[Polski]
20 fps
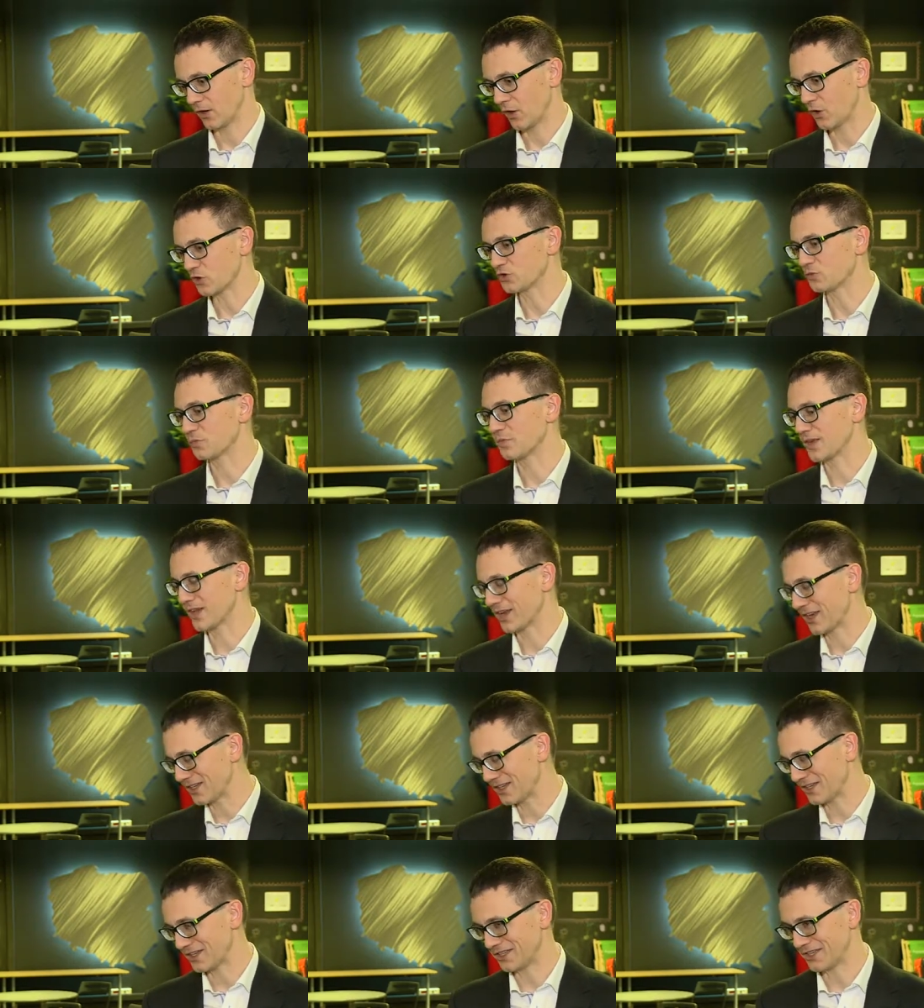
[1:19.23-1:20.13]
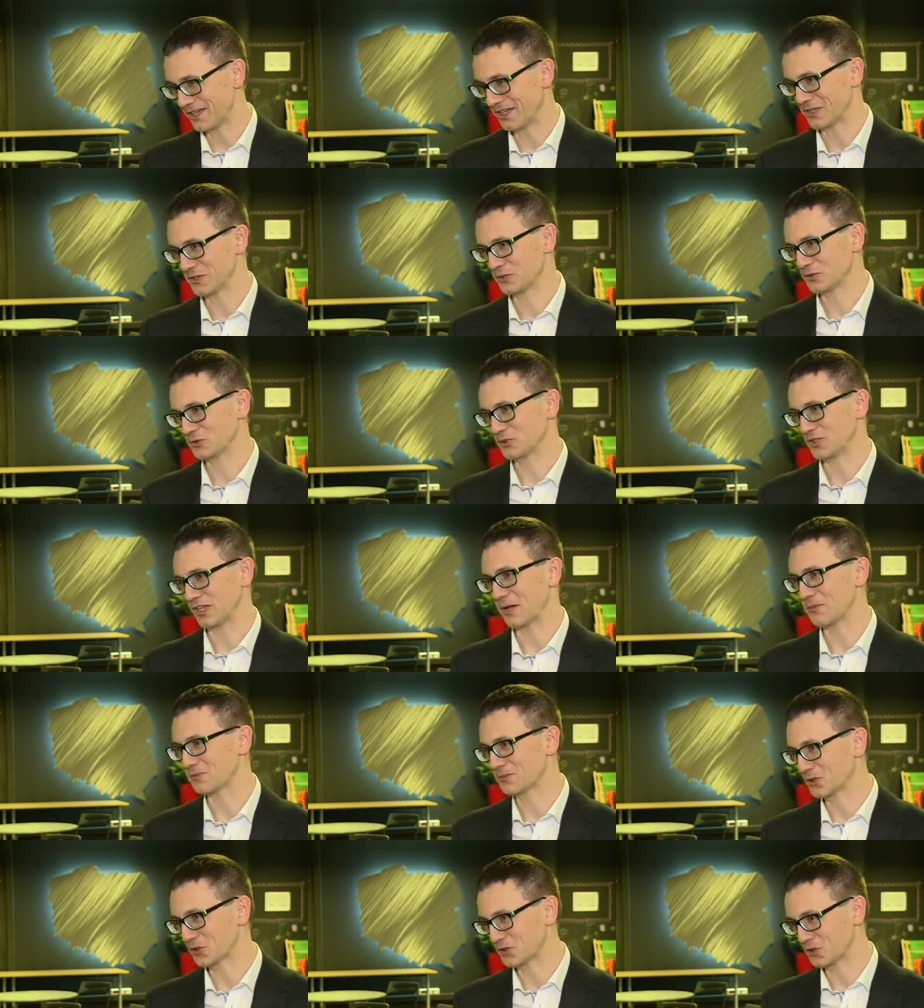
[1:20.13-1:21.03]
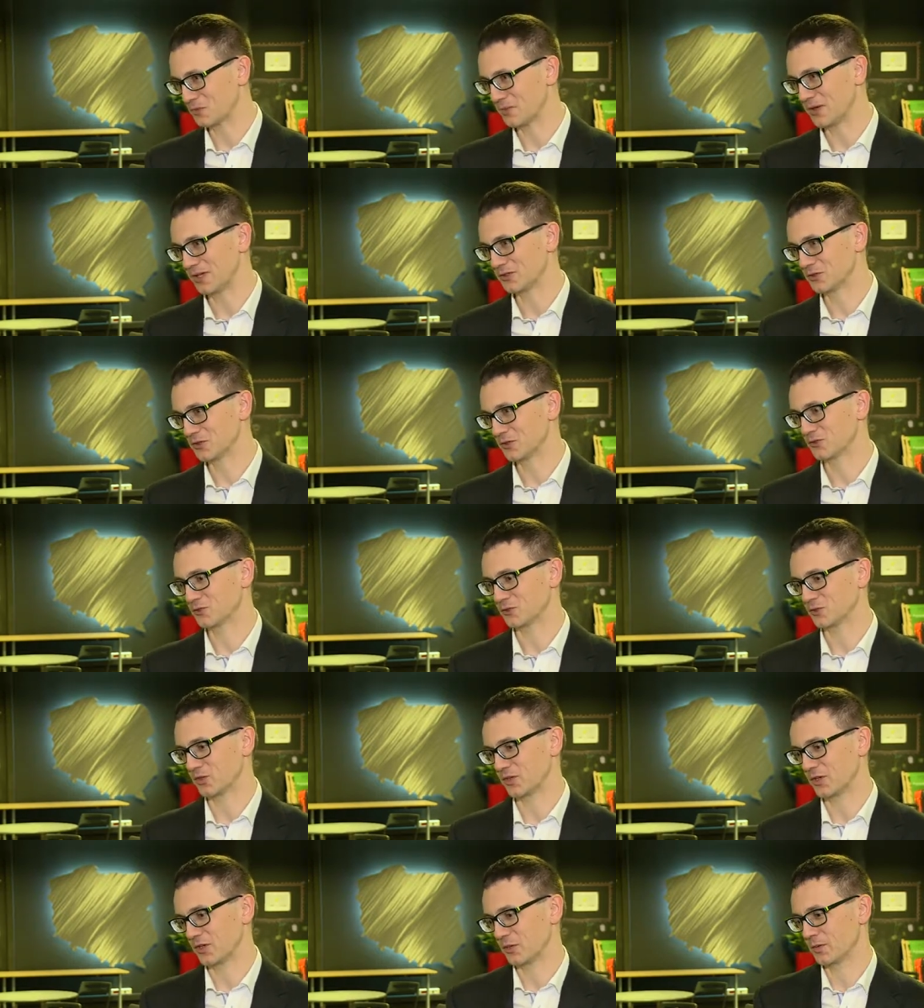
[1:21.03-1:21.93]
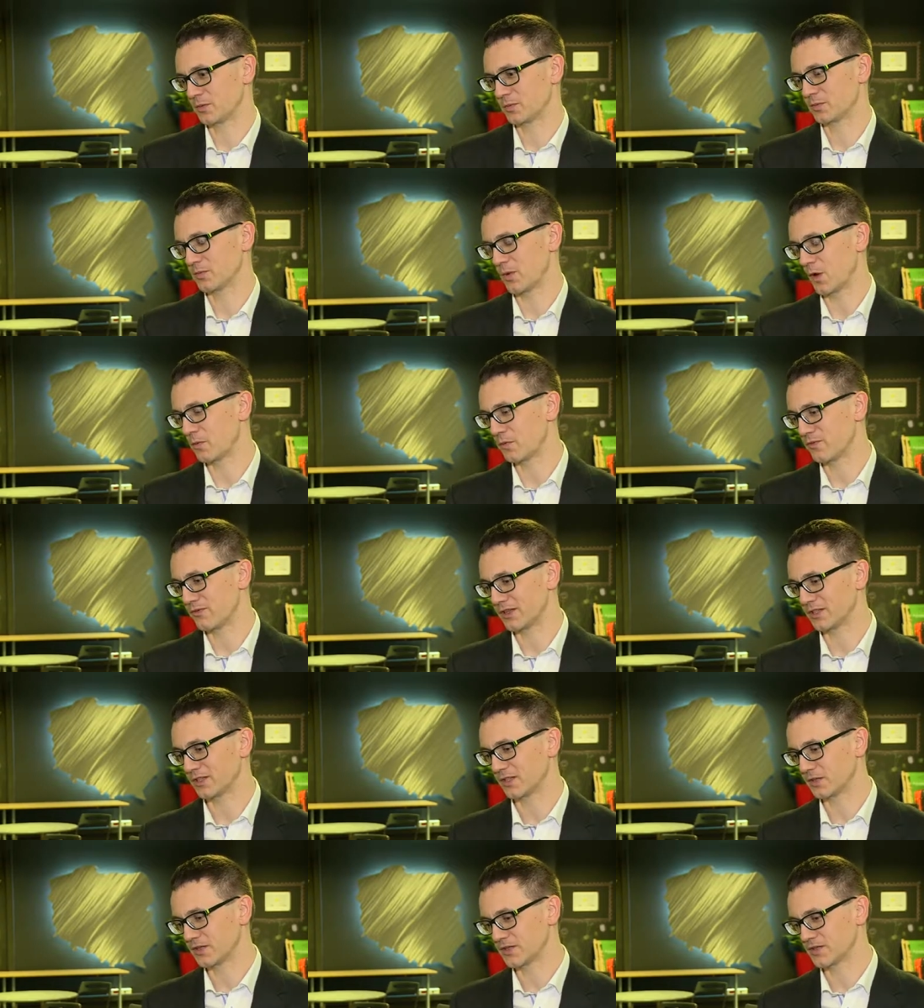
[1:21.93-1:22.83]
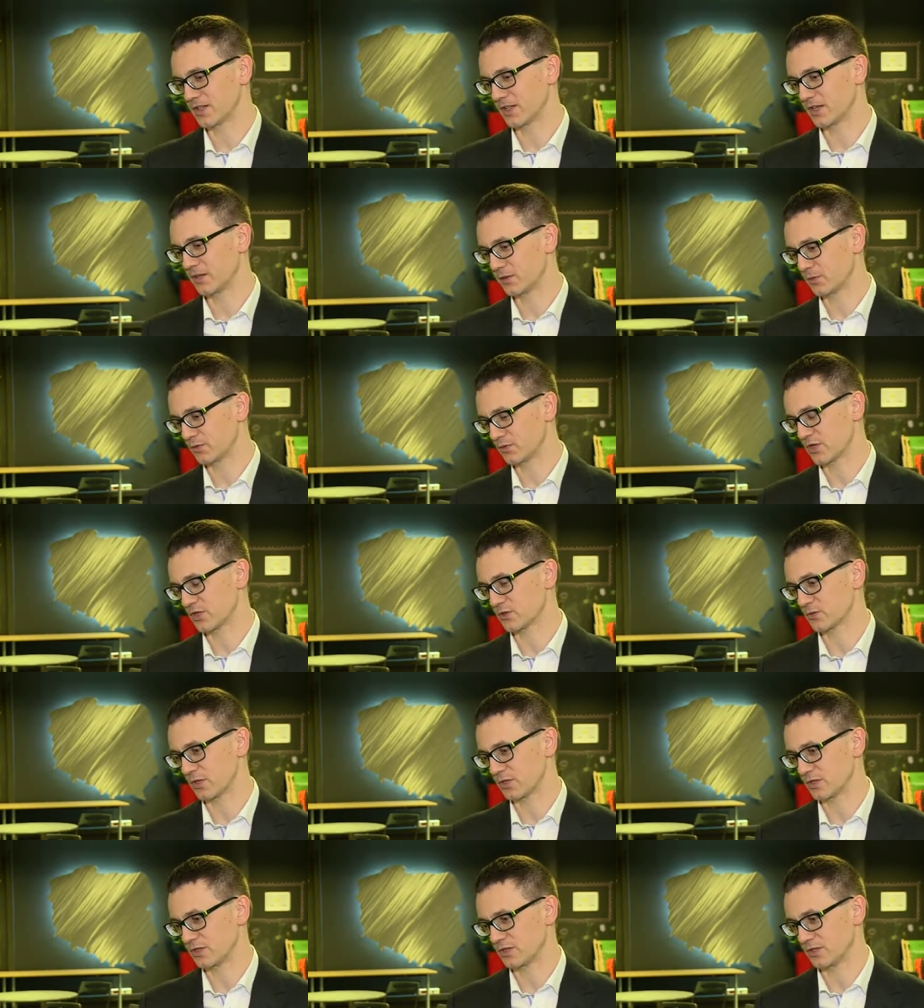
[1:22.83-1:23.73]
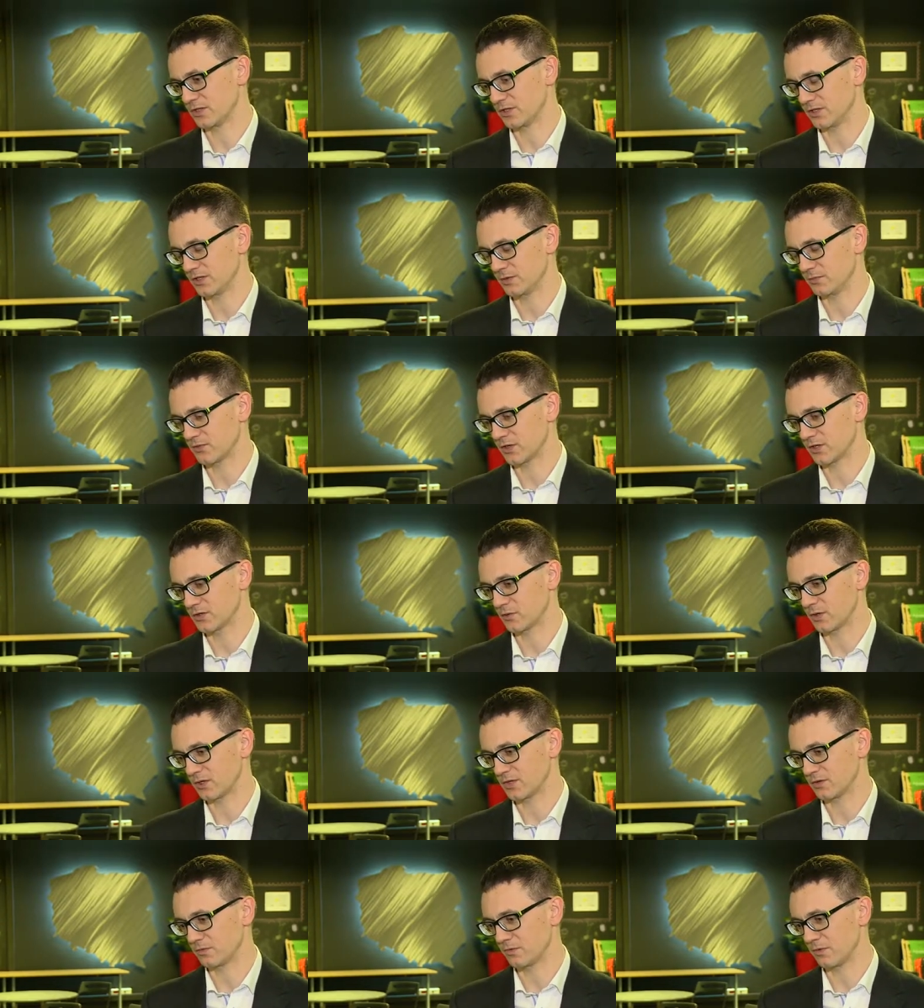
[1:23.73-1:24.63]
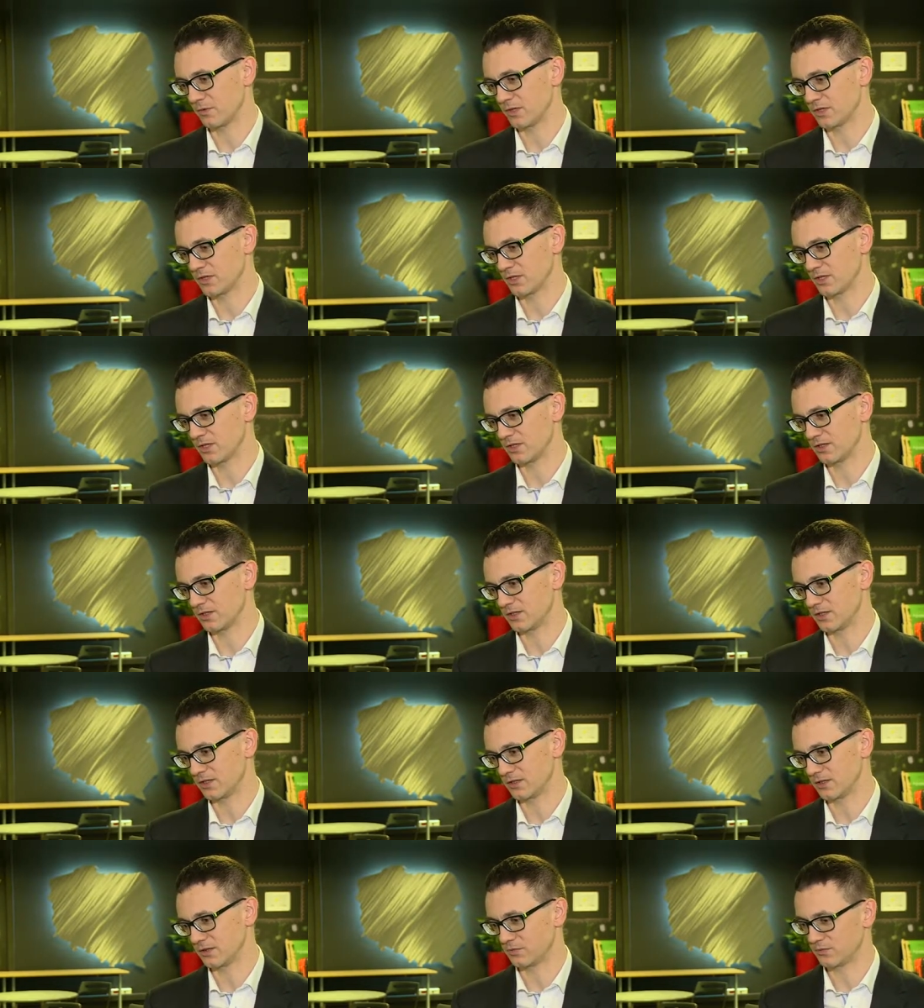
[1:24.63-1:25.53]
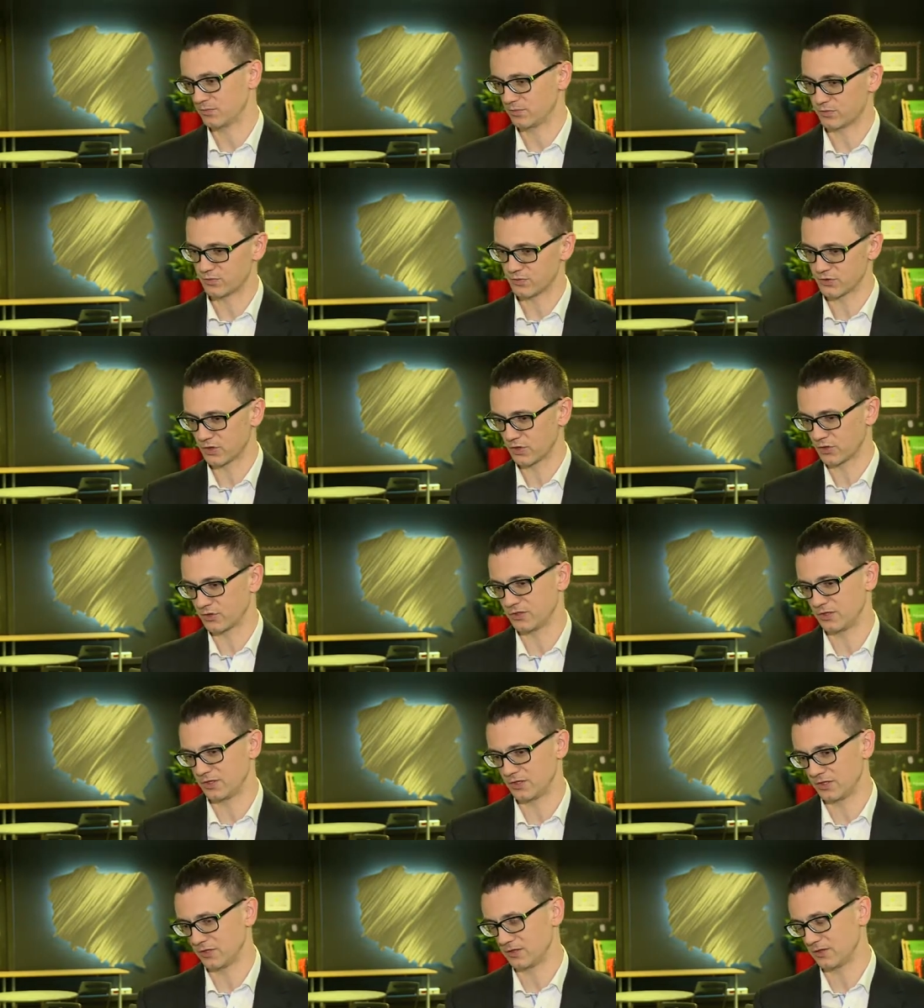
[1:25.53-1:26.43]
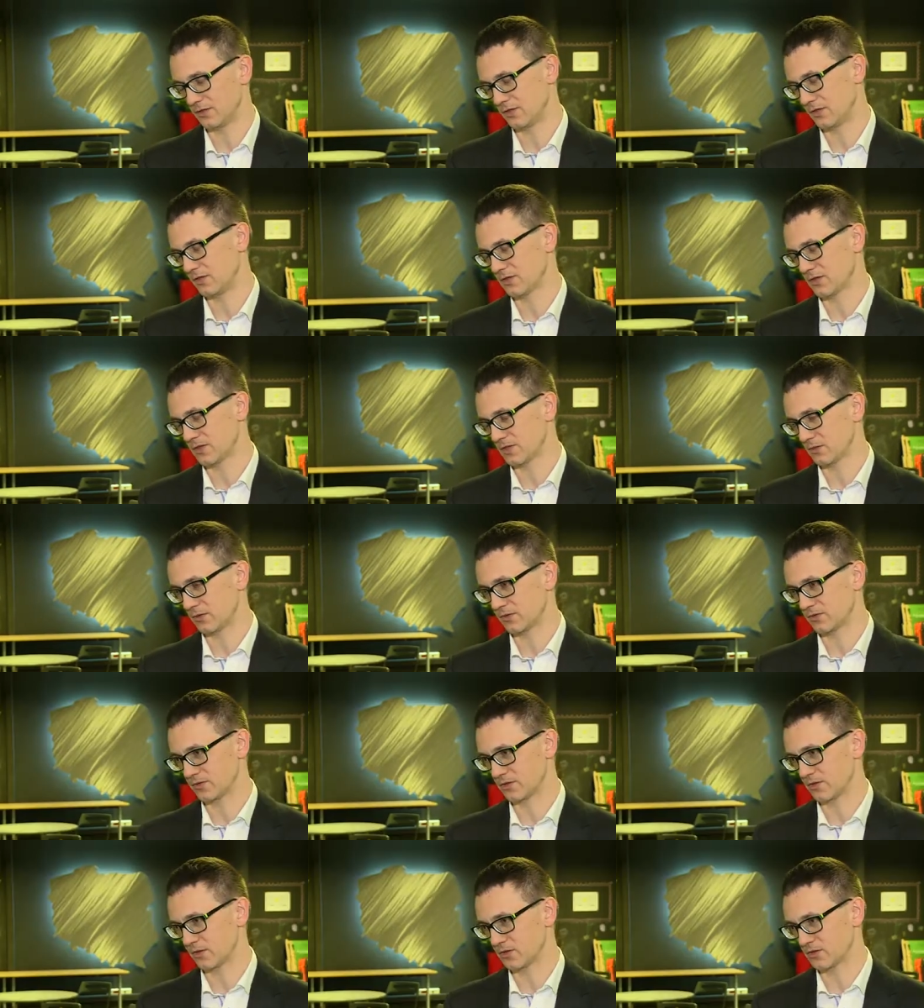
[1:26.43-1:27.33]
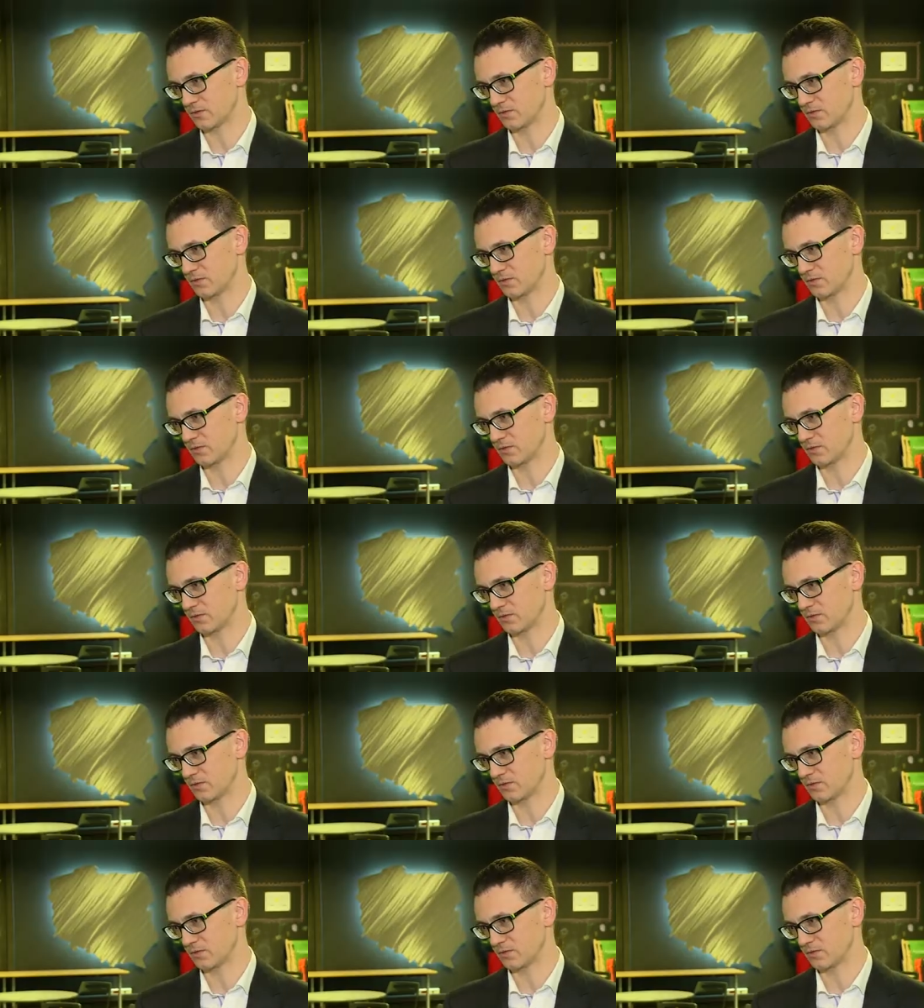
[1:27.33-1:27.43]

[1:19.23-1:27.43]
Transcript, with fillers: odbierania niejako tych m-dokumentów, które obywatel jest w stanie przesłać, e, przesłać w momencie, kiedy przychodzi i chce zobaczyć daną